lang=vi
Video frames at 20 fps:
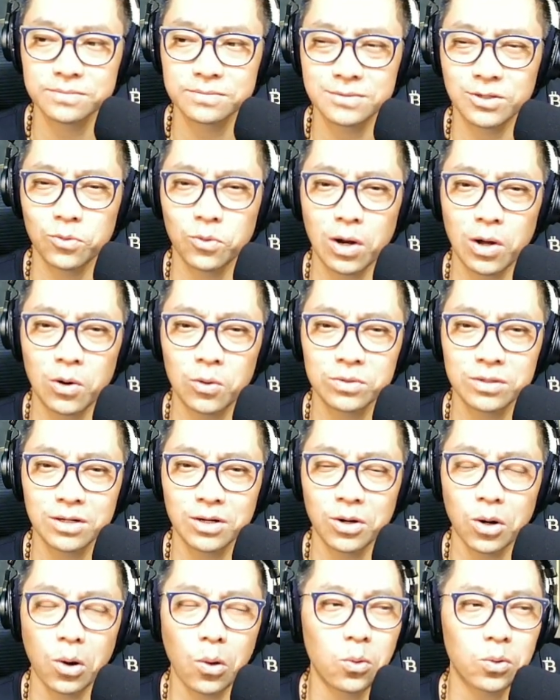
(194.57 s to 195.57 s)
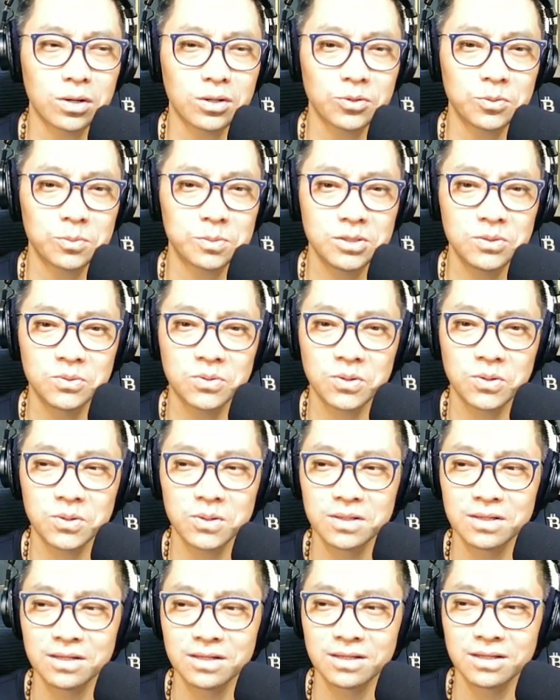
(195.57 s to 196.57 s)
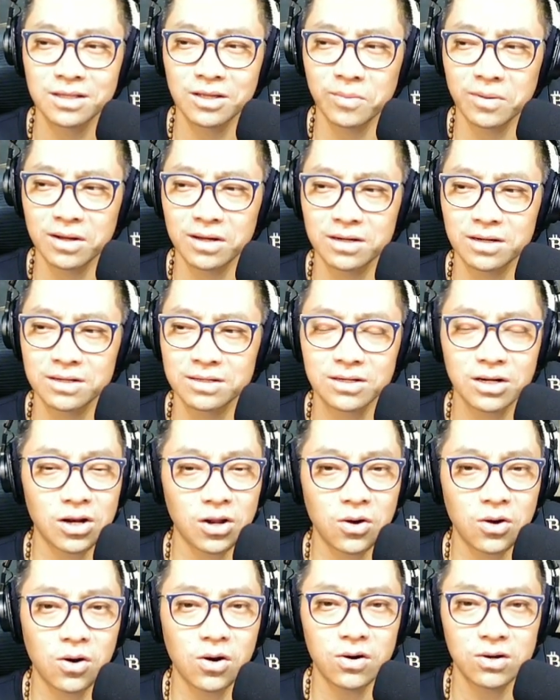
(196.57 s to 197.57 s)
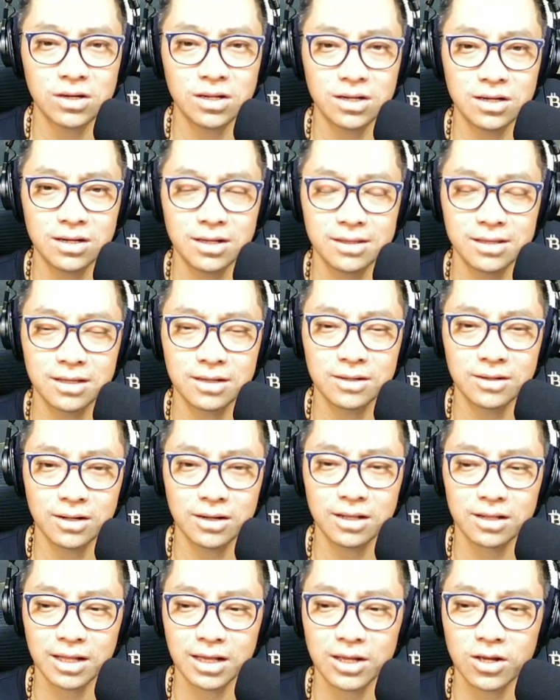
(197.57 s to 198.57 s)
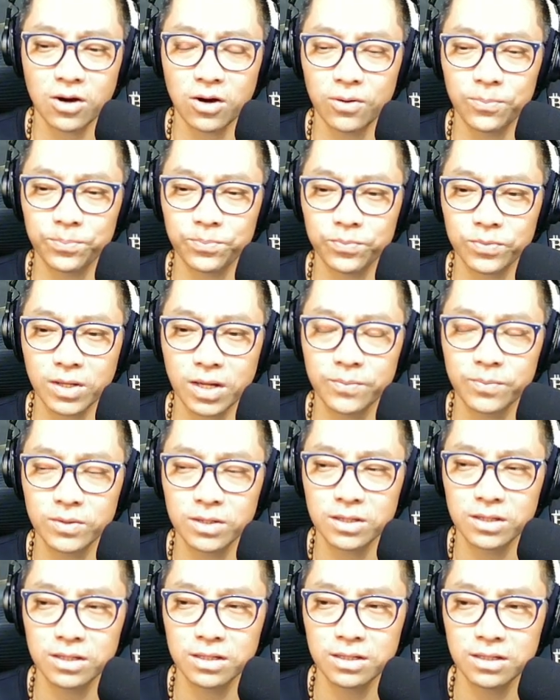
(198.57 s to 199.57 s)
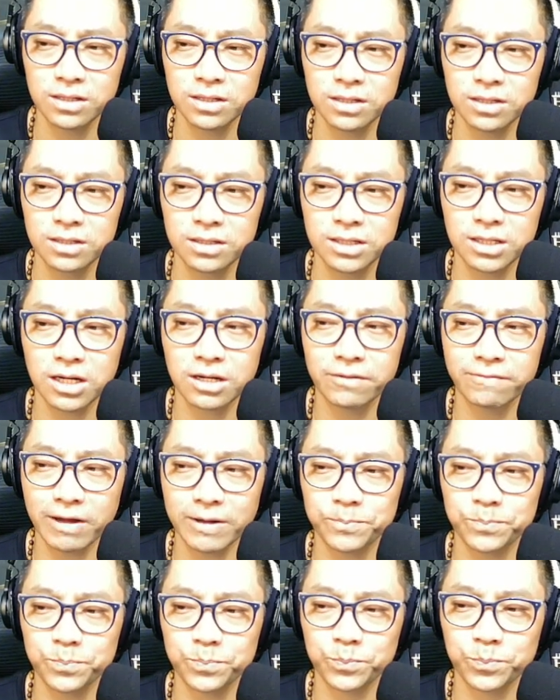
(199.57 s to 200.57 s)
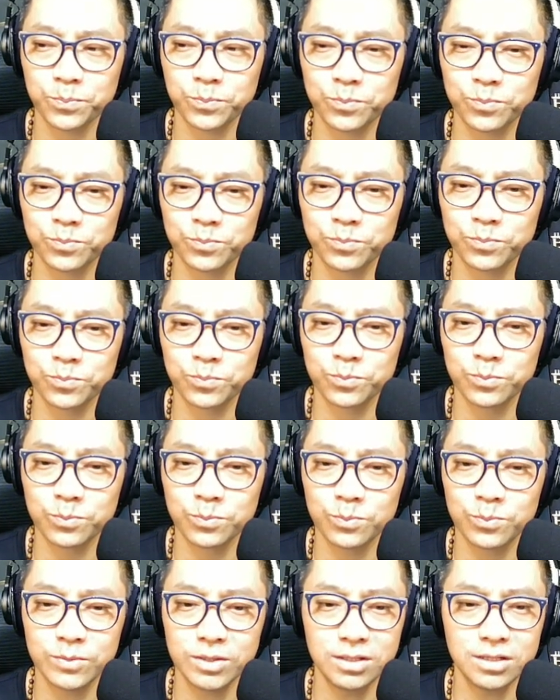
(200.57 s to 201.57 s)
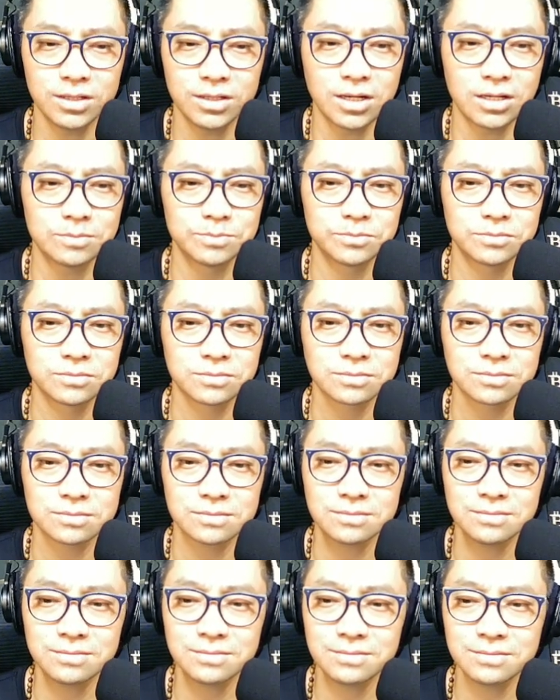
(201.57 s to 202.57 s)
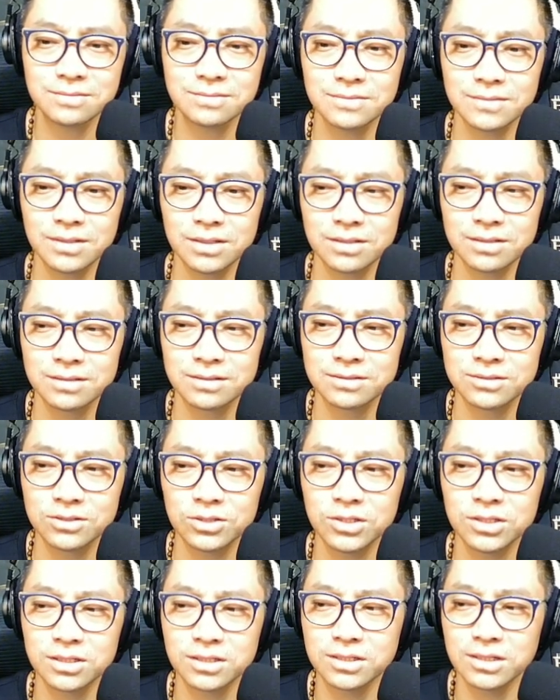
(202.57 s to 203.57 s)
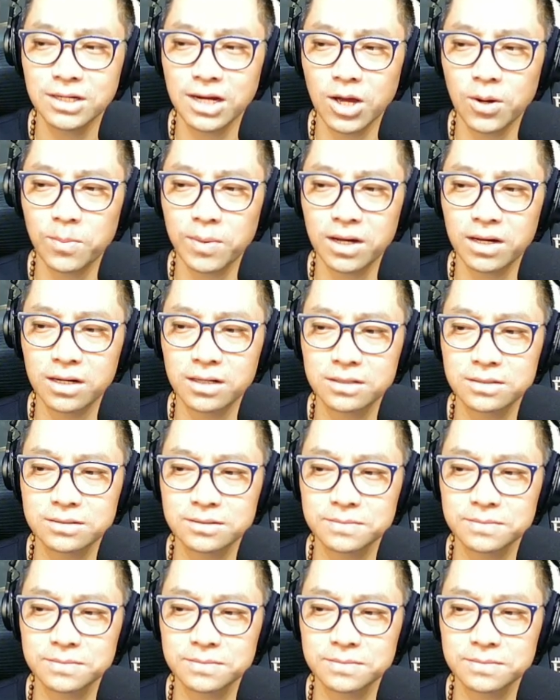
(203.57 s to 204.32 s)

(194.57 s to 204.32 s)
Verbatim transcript: lâu lâu thì nó lộ ra chút xíu thôi nhưng mà rất là khó để để để, để thấy họ ok thì nó là vậy thì uh, cho những người nào mà